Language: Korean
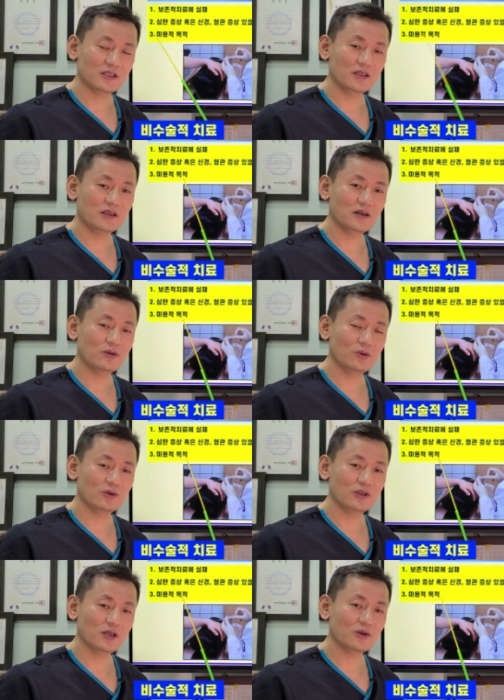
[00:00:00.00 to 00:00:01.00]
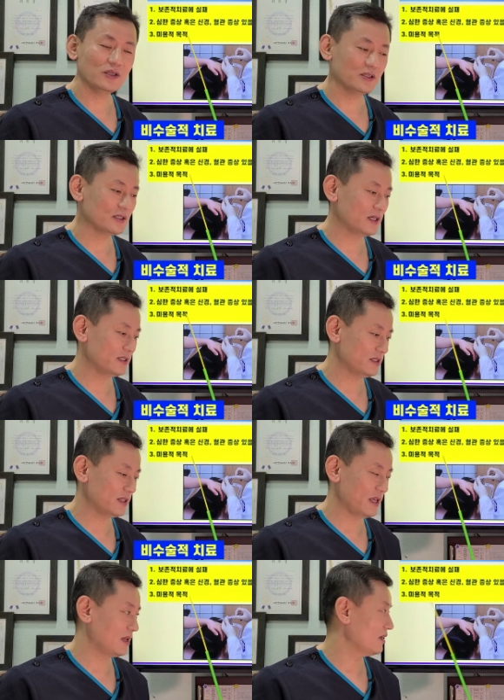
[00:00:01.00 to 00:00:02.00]
신경 혹은 혈관 증상이 있을
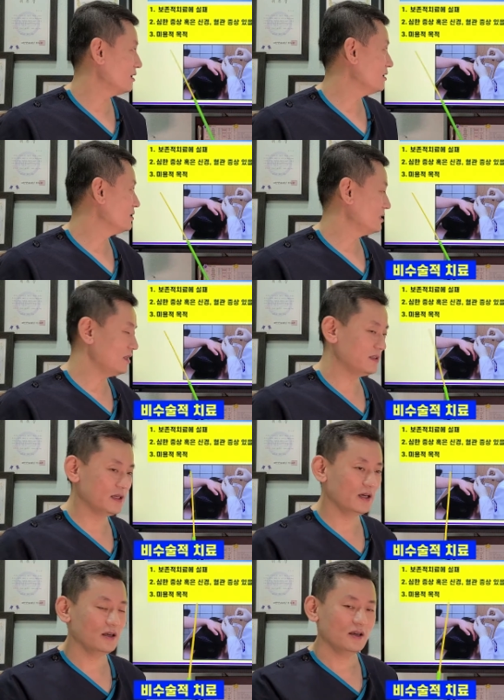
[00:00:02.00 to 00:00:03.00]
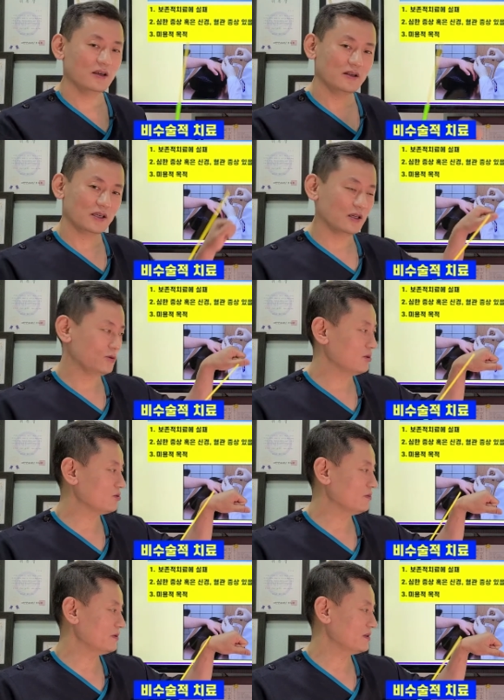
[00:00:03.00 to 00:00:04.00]
때. 셋째, 이렇게 손을
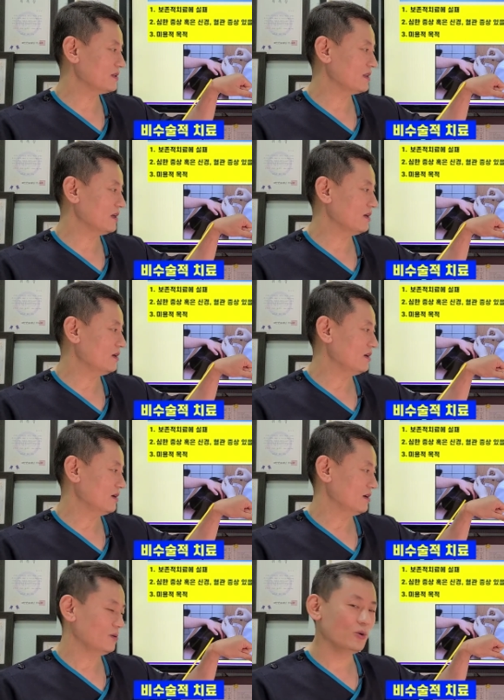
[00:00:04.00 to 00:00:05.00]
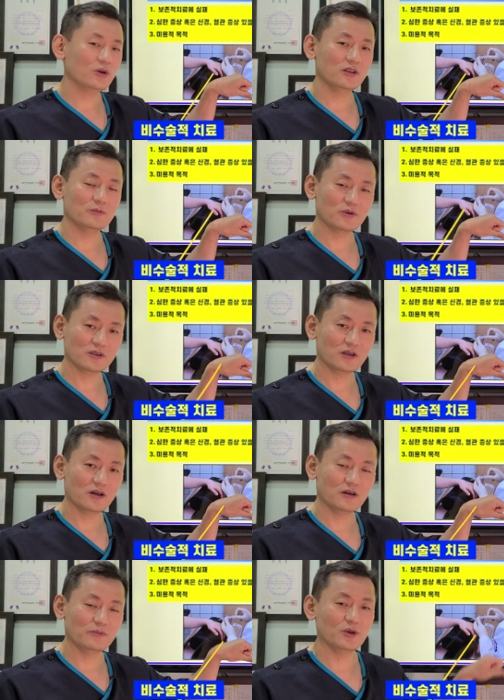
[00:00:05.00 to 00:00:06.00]
구부렸을 때 혹이 너무 커서
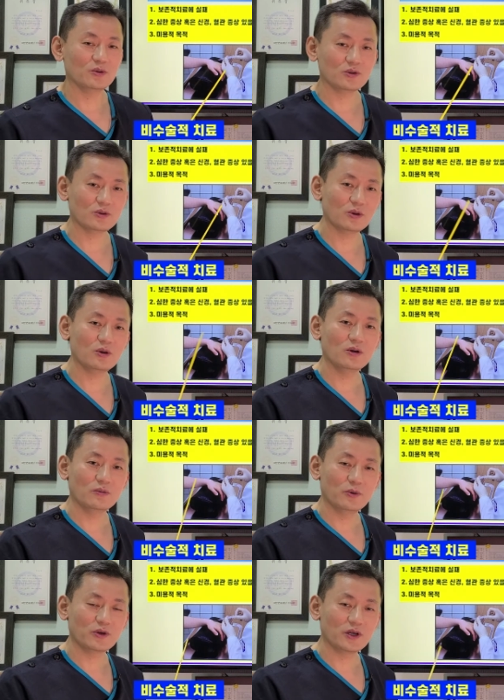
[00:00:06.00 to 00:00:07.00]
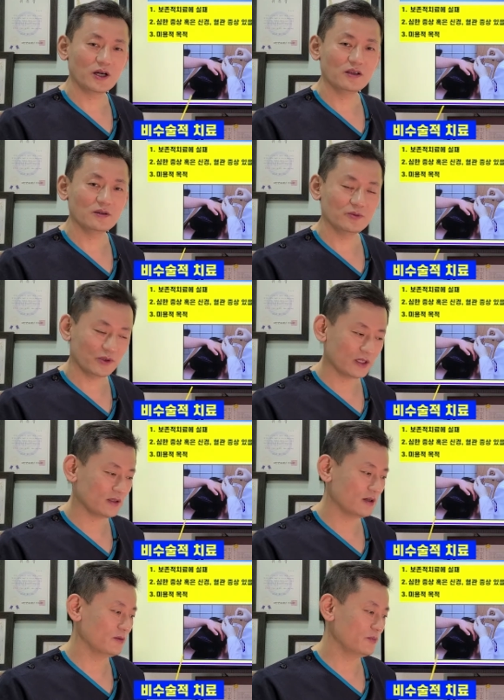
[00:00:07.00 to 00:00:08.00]
미용적으로 보기가 너무
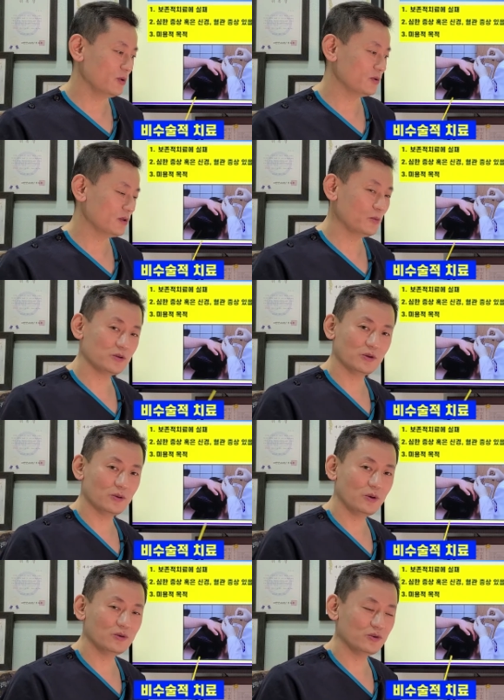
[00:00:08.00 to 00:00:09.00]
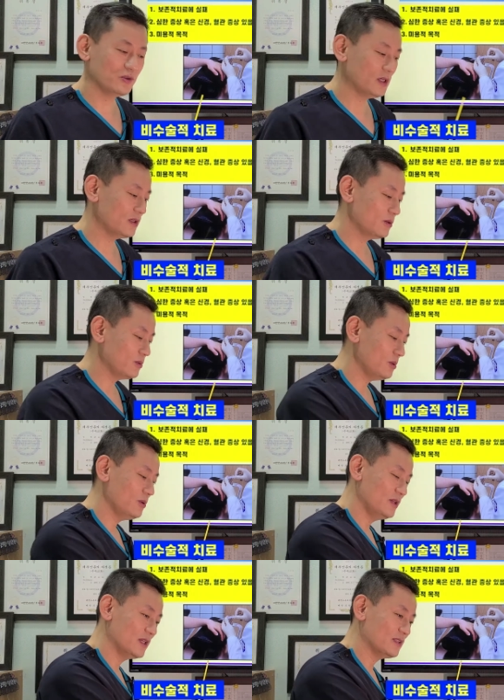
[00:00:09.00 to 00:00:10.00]
흉해서 미용적 목적으로 수술하는 경우도
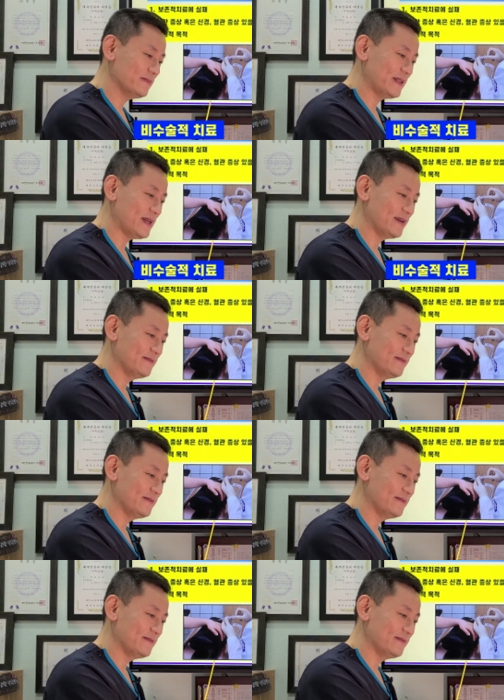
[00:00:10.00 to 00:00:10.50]
있겠습니다.